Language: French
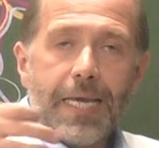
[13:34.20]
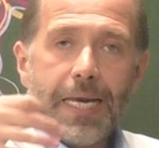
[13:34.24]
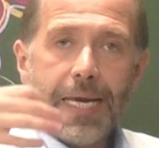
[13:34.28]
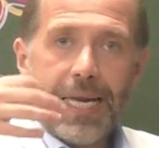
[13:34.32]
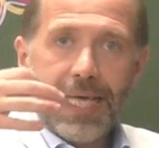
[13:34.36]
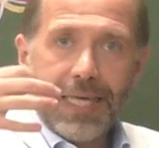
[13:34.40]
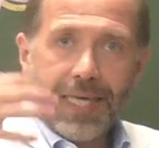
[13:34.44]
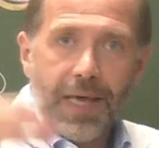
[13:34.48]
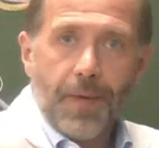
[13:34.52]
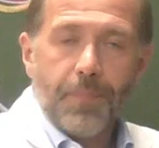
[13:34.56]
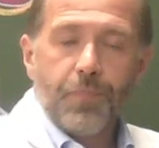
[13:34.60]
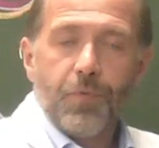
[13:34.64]

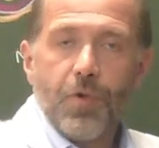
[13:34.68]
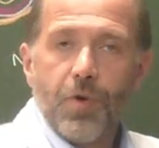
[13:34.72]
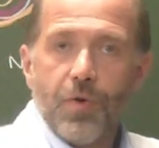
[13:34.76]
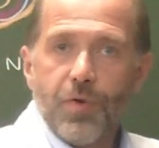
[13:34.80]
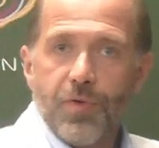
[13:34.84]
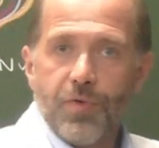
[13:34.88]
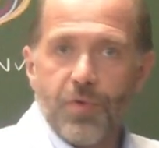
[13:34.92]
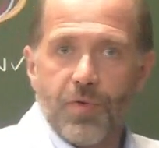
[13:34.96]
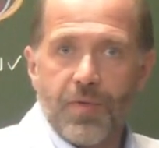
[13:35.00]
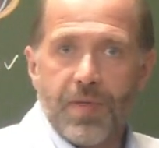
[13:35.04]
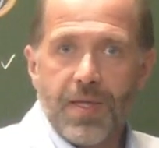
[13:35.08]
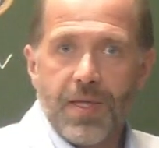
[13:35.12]
les capteurs
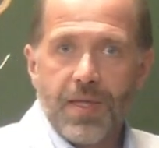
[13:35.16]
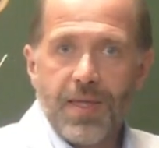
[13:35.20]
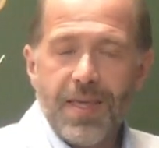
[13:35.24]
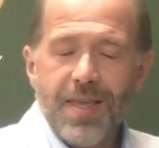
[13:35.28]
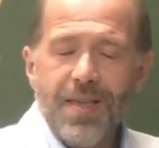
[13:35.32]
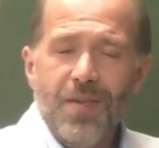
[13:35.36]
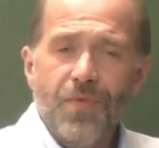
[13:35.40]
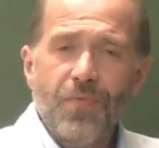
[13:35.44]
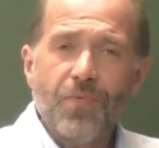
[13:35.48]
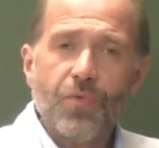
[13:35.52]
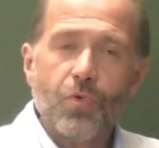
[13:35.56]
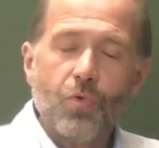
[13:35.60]

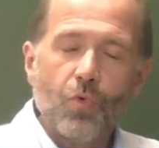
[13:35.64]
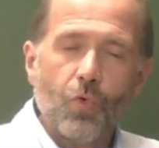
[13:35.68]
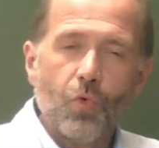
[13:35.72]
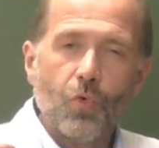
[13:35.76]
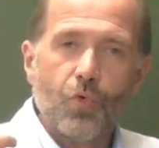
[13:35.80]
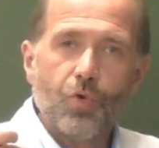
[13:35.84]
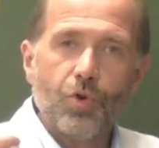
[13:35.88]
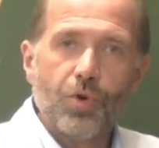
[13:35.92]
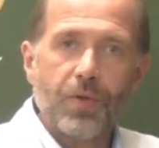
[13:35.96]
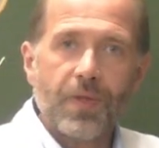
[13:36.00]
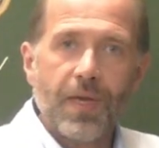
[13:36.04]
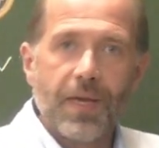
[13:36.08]
sensitifs sont
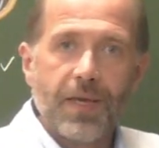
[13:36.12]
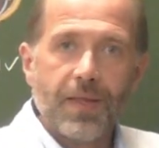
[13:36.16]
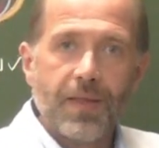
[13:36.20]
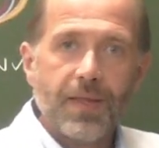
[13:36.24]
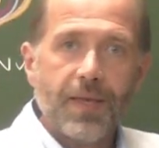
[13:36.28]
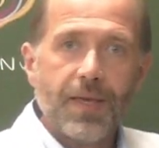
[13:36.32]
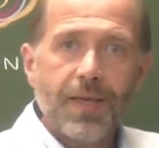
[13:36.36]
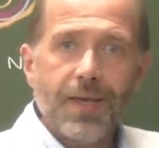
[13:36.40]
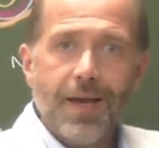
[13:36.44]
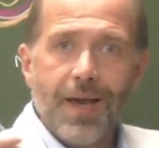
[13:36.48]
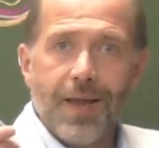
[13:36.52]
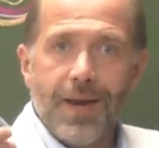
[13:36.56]

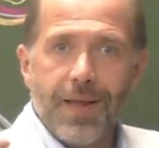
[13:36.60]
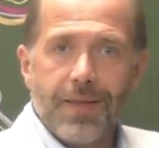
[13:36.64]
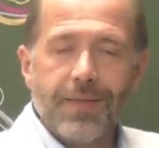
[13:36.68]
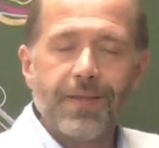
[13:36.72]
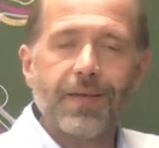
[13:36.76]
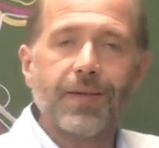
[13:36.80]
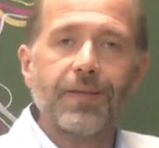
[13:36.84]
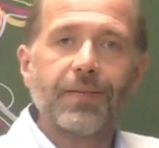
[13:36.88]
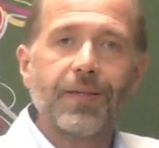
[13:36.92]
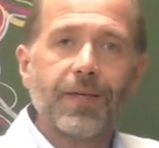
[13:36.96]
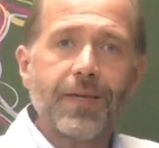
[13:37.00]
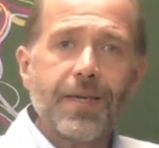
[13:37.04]
connectés à la
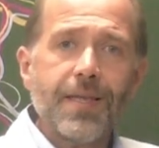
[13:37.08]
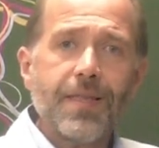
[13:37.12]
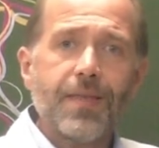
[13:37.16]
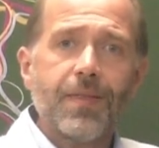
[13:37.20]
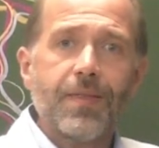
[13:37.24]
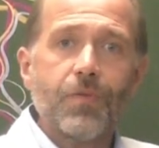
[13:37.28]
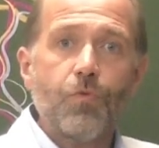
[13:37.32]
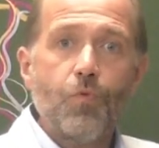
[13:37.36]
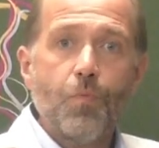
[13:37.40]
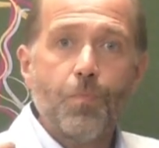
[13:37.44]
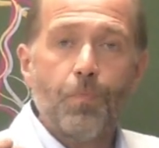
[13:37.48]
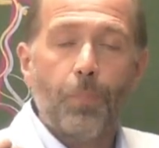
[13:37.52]
dendrite
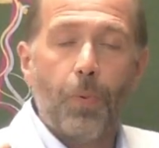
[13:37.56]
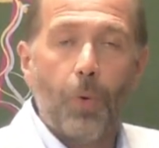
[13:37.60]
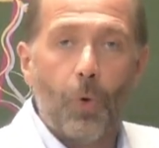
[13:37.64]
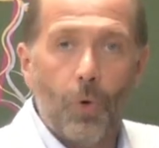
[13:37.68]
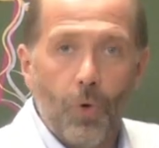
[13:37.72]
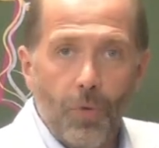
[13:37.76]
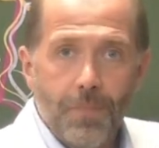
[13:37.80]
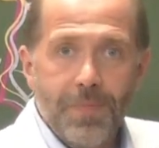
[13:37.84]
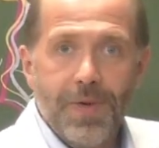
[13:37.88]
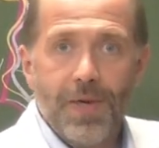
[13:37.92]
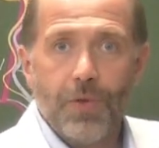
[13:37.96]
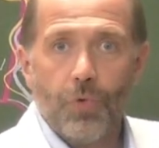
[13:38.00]
du
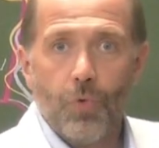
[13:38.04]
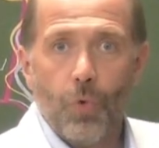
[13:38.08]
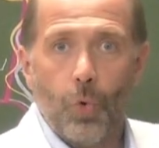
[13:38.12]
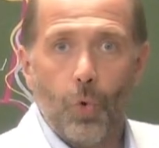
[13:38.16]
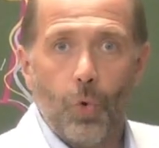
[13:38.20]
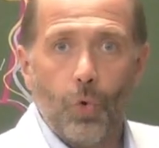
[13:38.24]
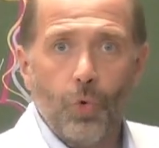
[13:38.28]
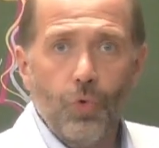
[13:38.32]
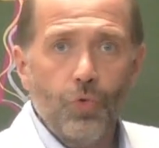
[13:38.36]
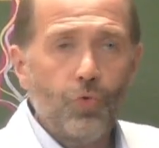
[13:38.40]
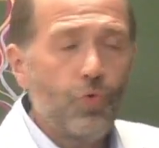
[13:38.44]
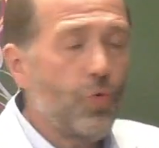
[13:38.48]
premier
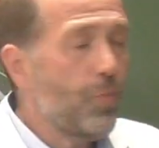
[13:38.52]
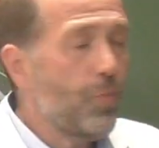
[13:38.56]
neurone, du